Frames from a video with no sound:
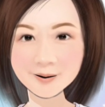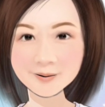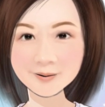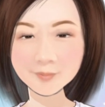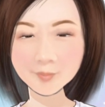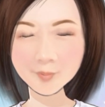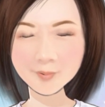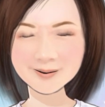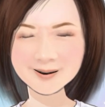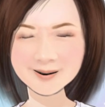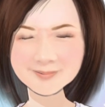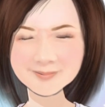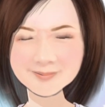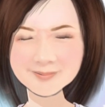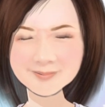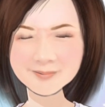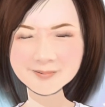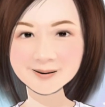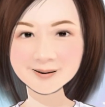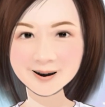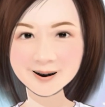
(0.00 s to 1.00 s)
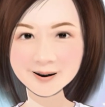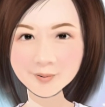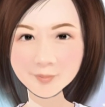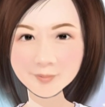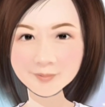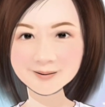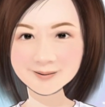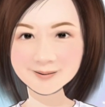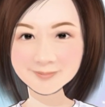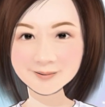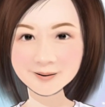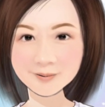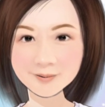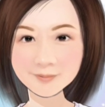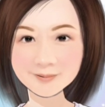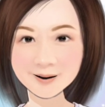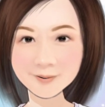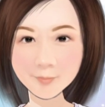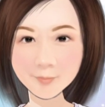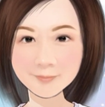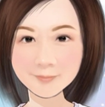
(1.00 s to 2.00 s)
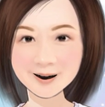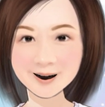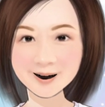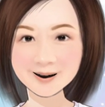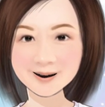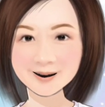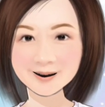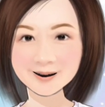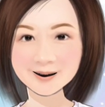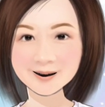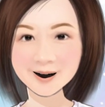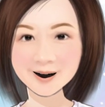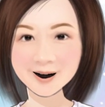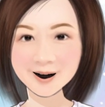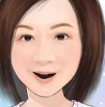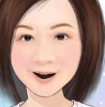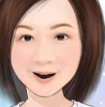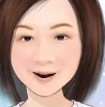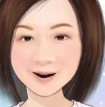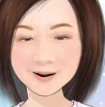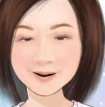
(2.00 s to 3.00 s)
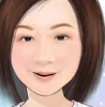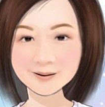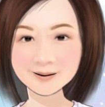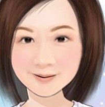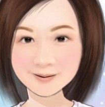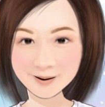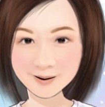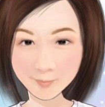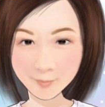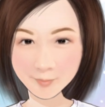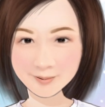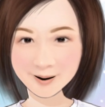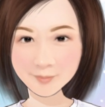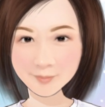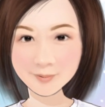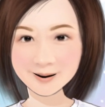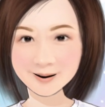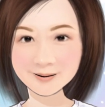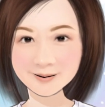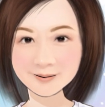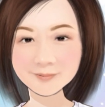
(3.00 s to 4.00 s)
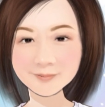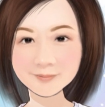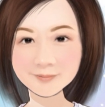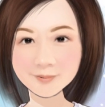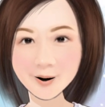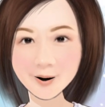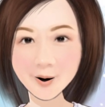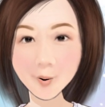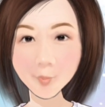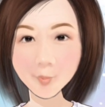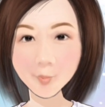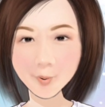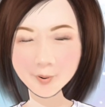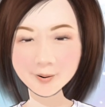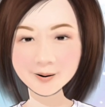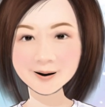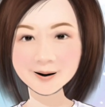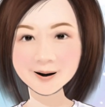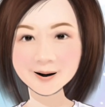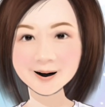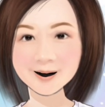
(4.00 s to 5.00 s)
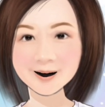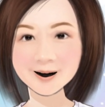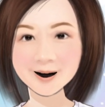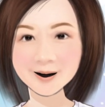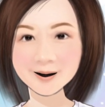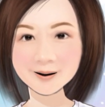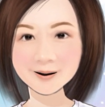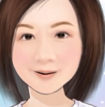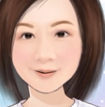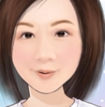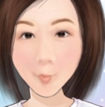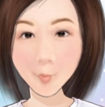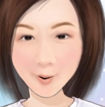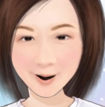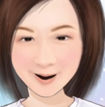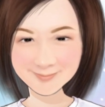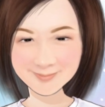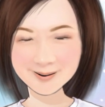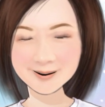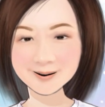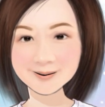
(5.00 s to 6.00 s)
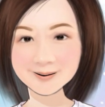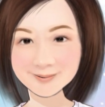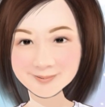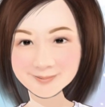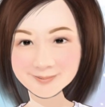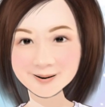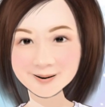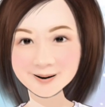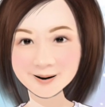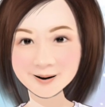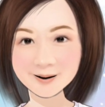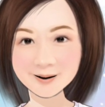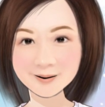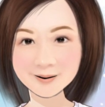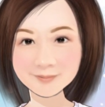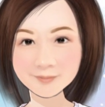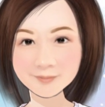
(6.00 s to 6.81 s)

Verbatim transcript: 虽然这个费用真的有点不便宜，但到目前为止，我觉得这个钱花得很值得。